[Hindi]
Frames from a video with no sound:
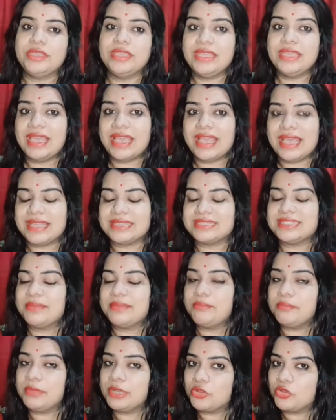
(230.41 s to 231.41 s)
कि ऐसा
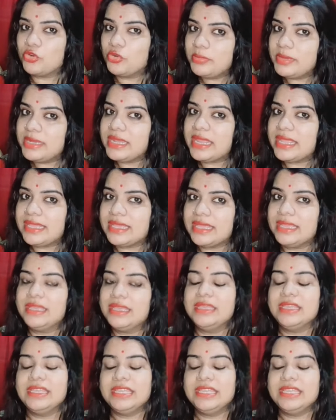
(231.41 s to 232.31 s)
बिल्कुल भी नहीं है